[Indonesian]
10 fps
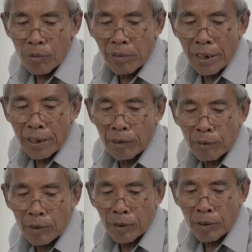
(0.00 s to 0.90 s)

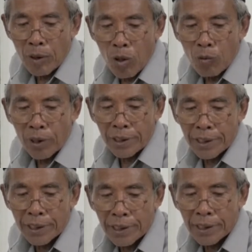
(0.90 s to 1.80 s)
Bareng wis
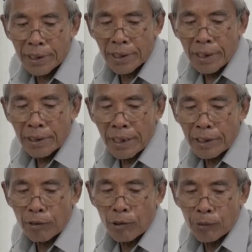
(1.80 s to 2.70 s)

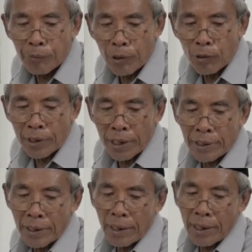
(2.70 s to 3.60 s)
dadi wong
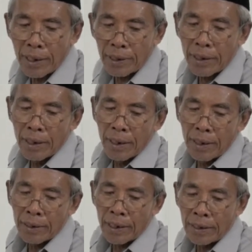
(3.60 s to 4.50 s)
berotak sehat,
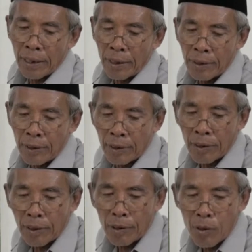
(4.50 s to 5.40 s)
dadaan
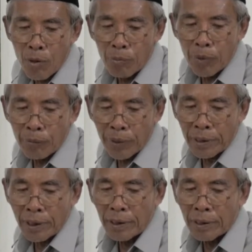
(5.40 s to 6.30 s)
Allah
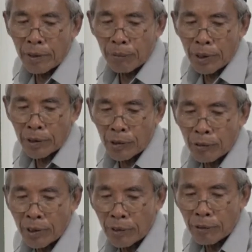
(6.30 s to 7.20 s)
memberikan daripada
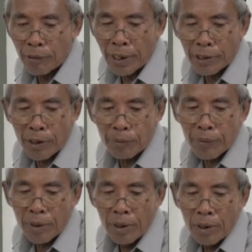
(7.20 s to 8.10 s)
suatu nasib
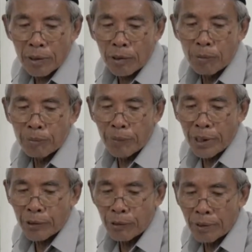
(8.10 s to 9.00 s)

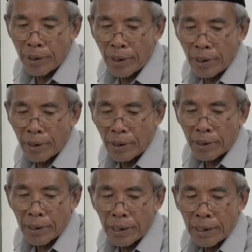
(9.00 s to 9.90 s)
summa junna
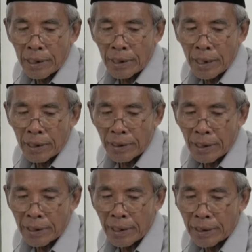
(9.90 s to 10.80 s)
dadaan
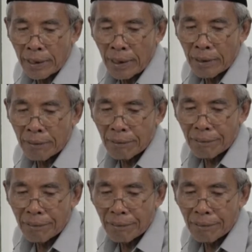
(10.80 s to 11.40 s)
dadi edan.